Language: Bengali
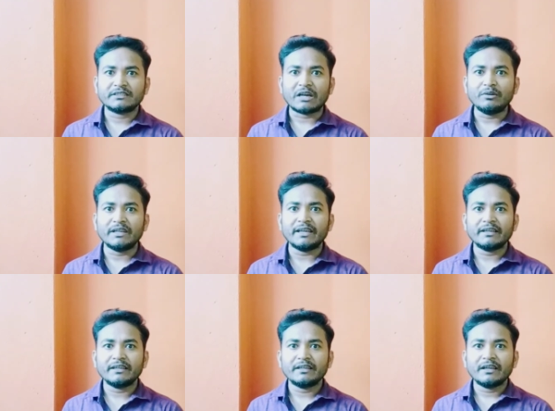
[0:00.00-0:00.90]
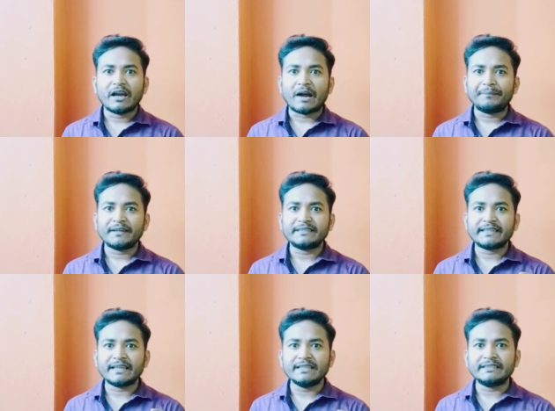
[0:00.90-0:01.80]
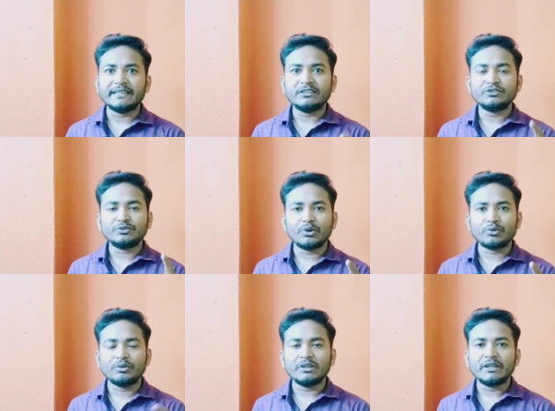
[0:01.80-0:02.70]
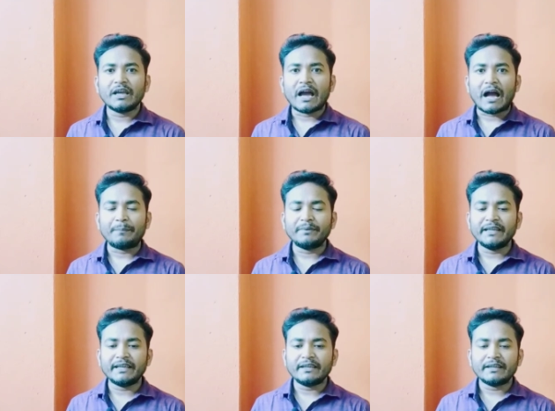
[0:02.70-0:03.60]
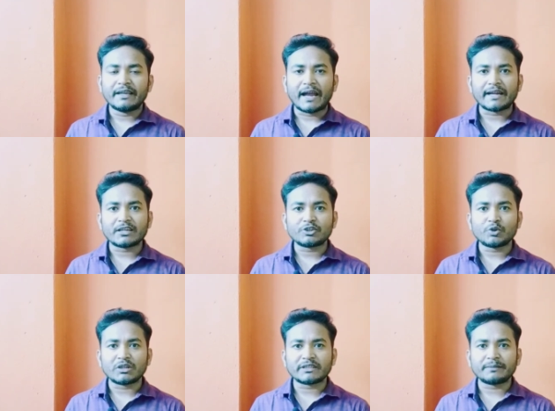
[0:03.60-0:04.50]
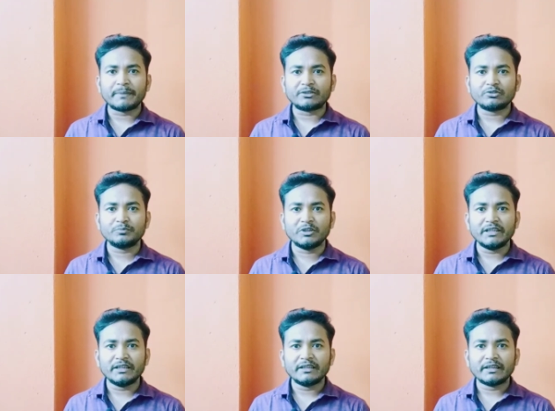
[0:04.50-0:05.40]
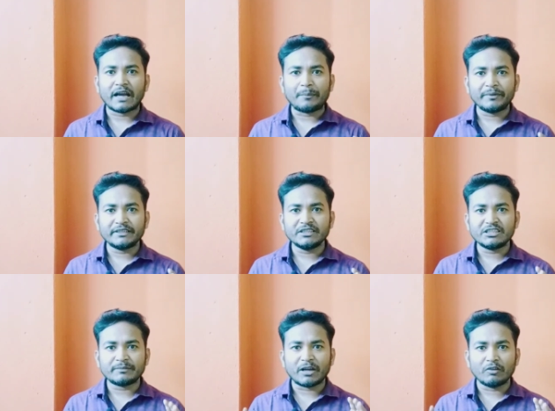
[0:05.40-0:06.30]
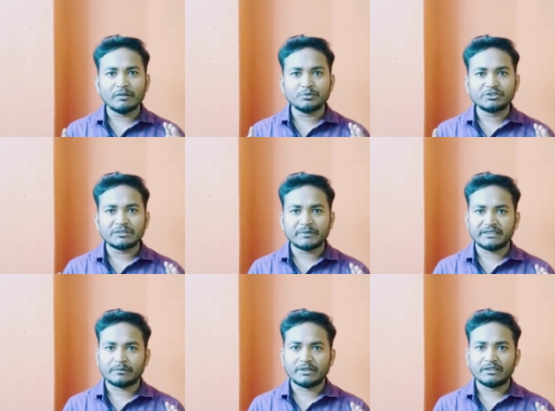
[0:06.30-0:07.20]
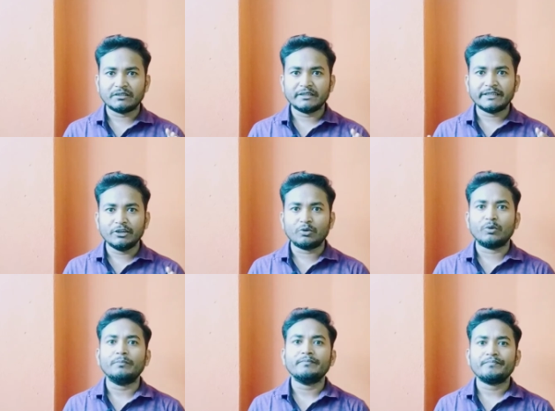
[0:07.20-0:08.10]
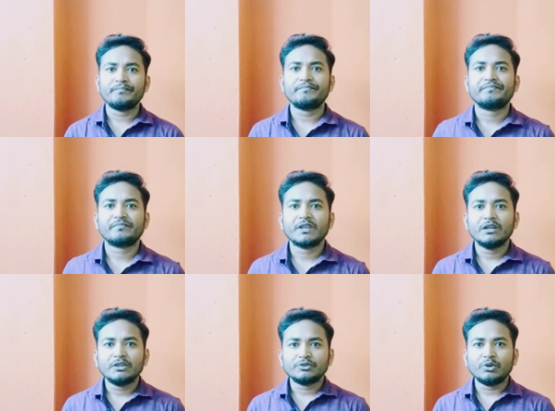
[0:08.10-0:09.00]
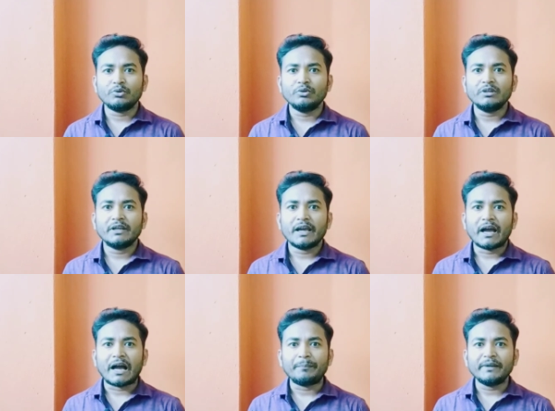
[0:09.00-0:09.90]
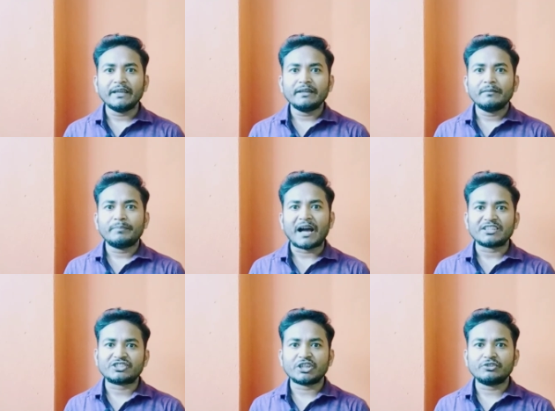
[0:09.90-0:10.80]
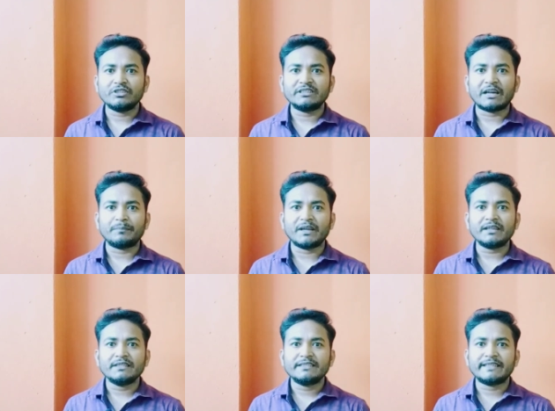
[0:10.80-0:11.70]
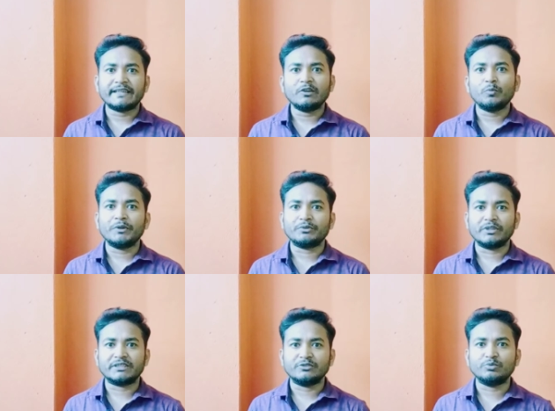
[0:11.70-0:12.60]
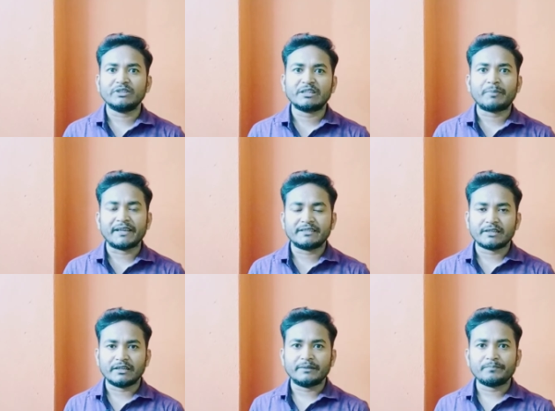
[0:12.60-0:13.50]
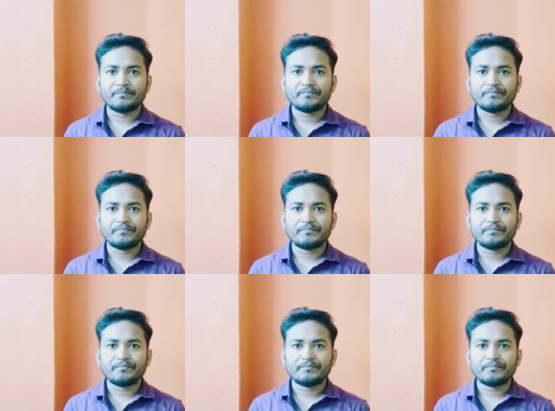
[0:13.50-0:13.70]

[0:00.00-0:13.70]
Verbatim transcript: তাহলে আপনার চ্যানেলটি ধরুন আপনি আরেকটা শর্টকাট মেথড বলি আপনি জিনিসটা ভালোভাবে বুঝতে পেরে যাবেন কীরকম ধরুন আপনি ফার্স্ট জানুয়ারিতে আপনার চ্যানেল ওপেন করেছেন দু সালে